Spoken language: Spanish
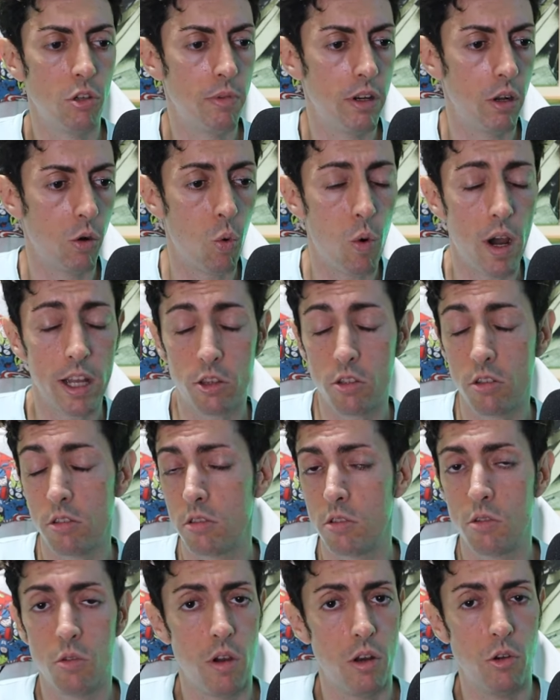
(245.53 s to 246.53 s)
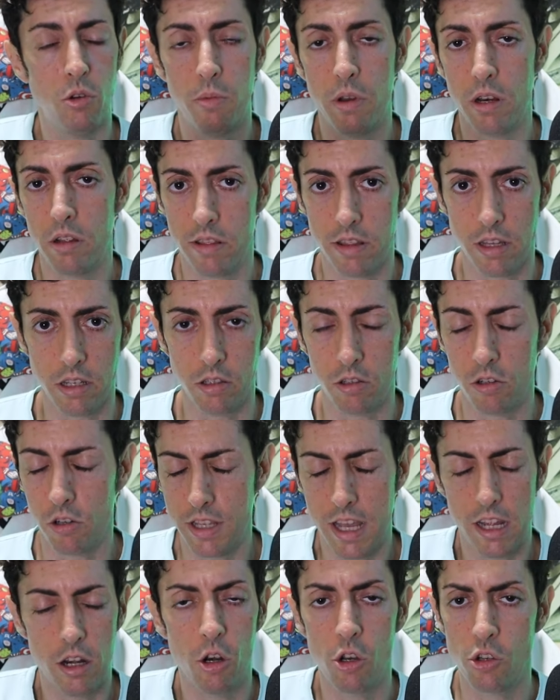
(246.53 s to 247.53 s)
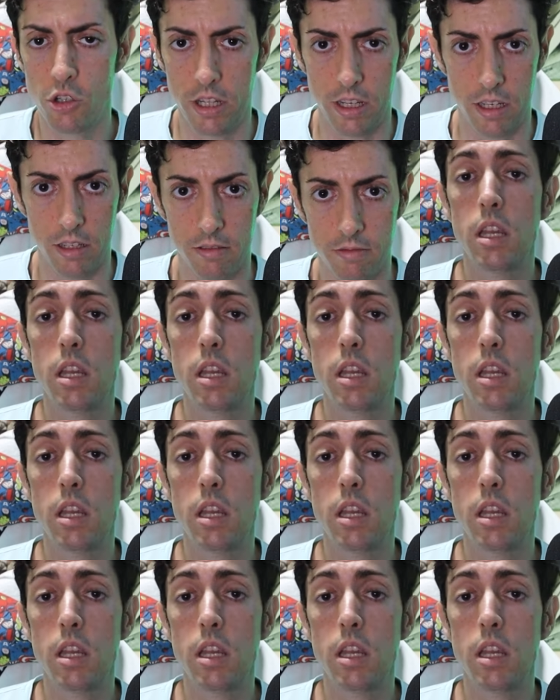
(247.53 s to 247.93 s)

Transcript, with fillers: número 4 o el número 5, ya no lo sé.